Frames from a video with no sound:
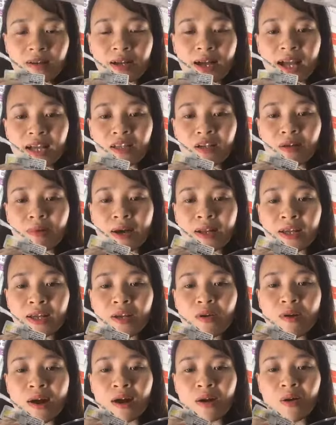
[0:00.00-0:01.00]
ngay cho các bạn
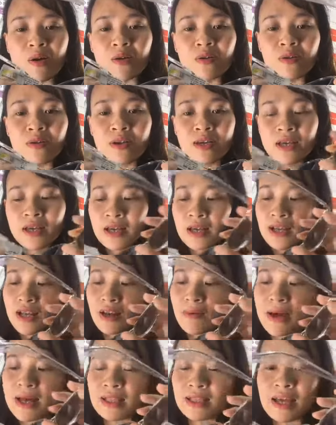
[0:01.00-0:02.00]
quy rờ code để
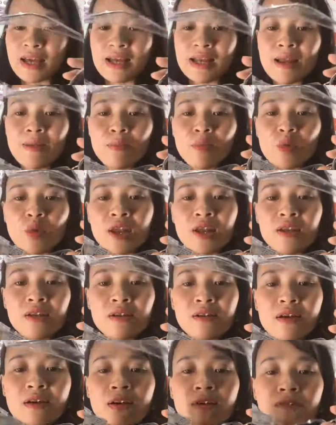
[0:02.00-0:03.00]
các bạn thấy là một lần nữa